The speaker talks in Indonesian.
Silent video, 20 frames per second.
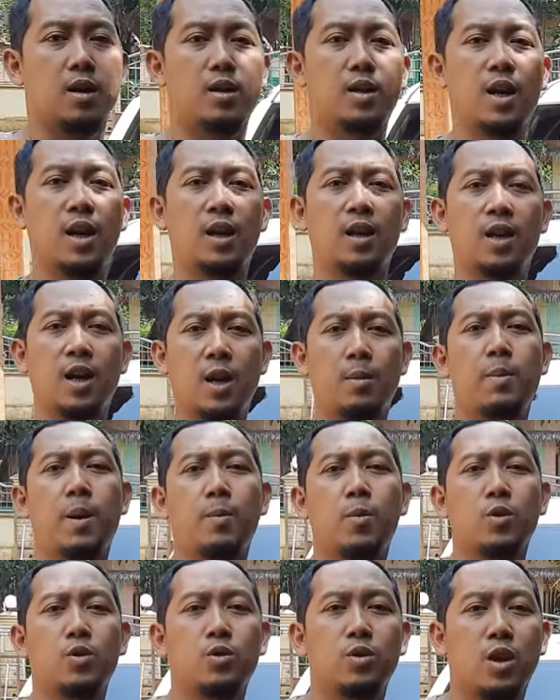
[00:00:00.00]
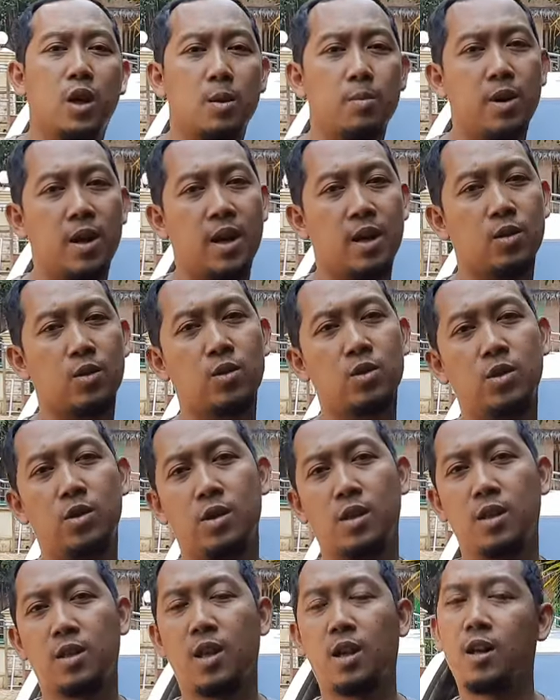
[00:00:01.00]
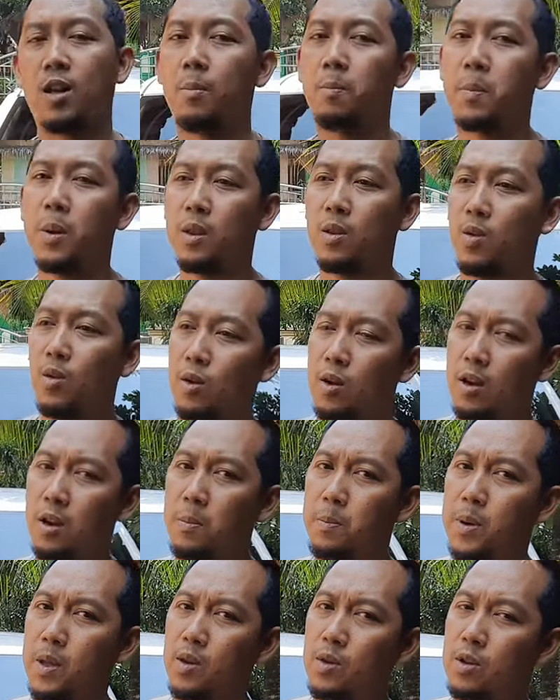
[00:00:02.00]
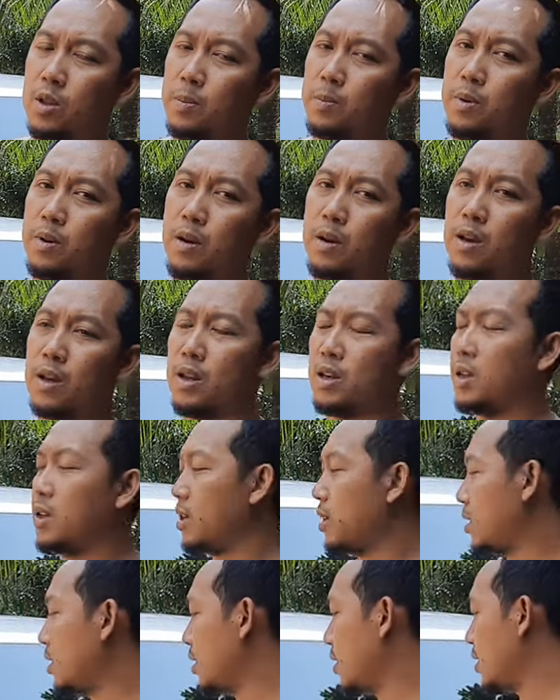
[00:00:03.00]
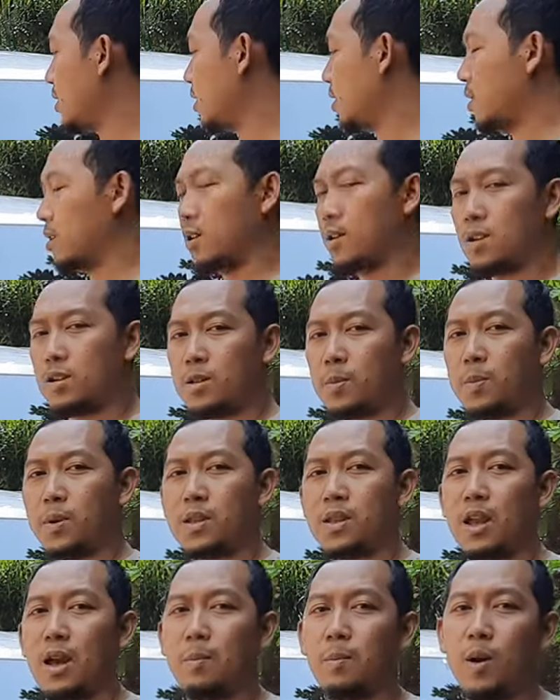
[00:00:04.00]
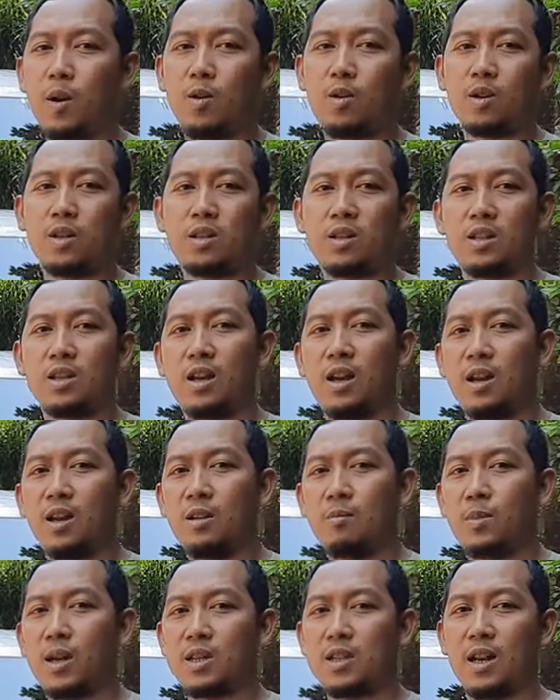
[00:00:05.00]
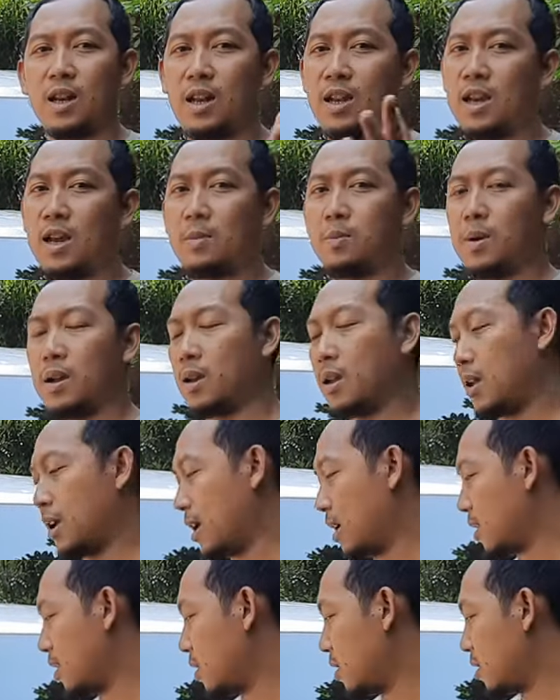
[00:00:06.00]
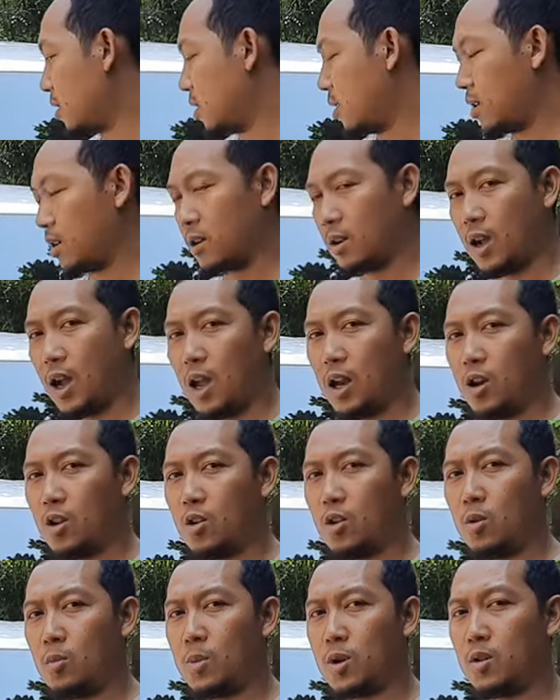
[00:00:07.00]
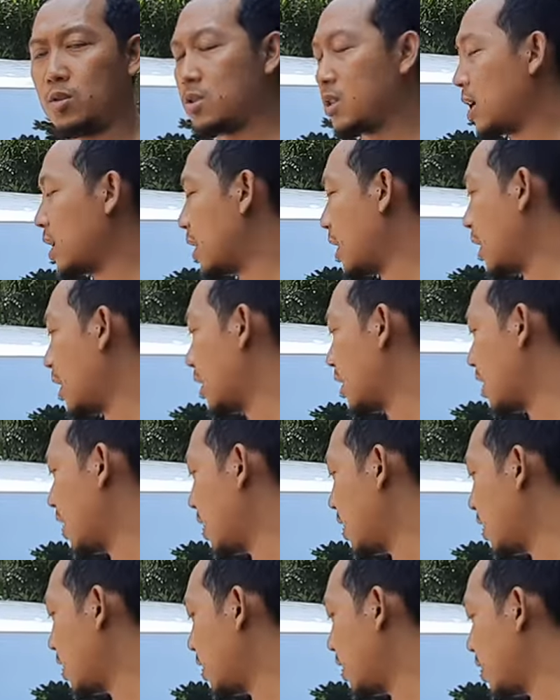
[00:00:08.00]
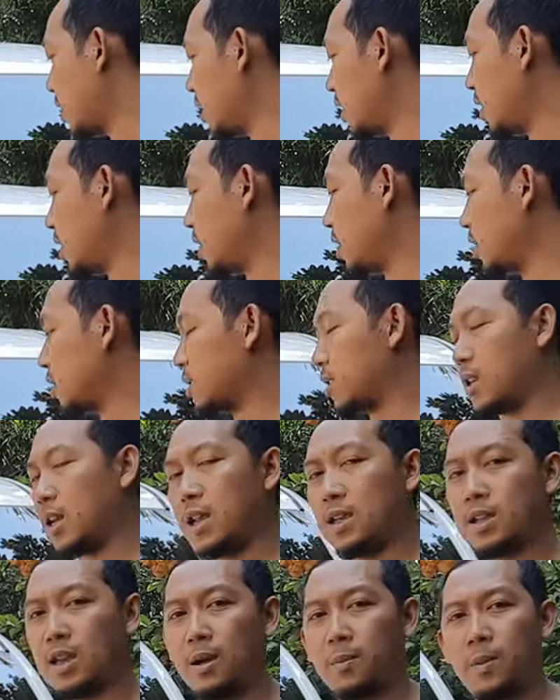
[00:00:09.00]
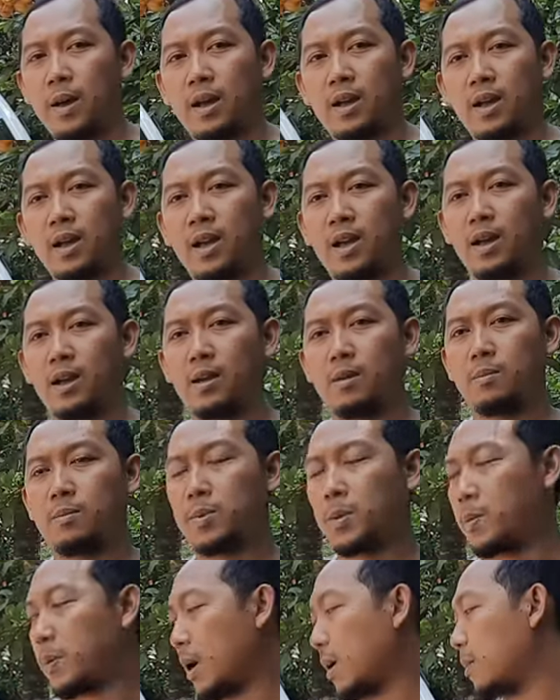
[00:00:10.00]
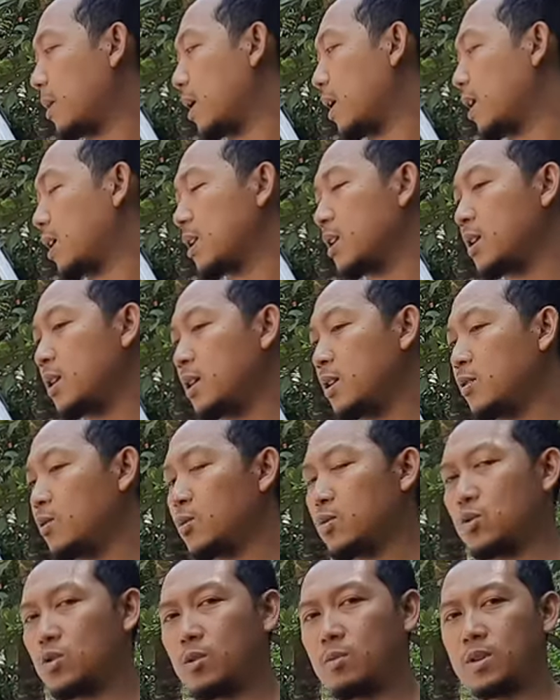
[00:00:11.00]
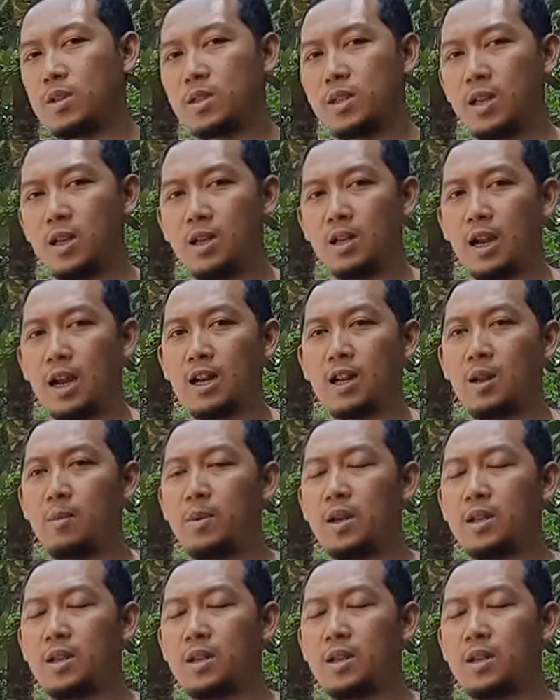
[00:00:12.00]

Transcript: di harga 80.500 kita dapat Honda Brio tipe E ini seperti apa kondisinya, masih layak apa enggak. Kalau menurut saya ya, ini setelah saya pakai beberapa hari untuk mesin nggak ada